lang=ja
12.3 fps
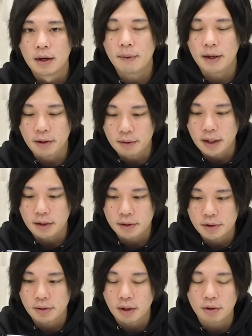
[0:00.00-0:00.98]
まあ、いろんな
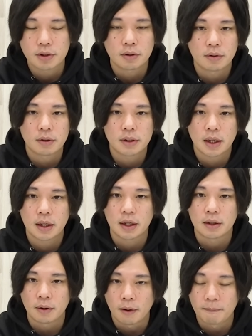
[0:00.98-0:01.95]
友情が星音号制
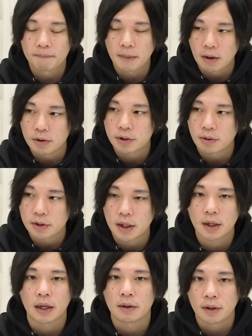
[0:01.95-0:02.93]
限の、まあ、星5
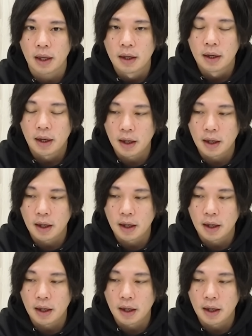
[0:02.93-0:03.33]
制限のね、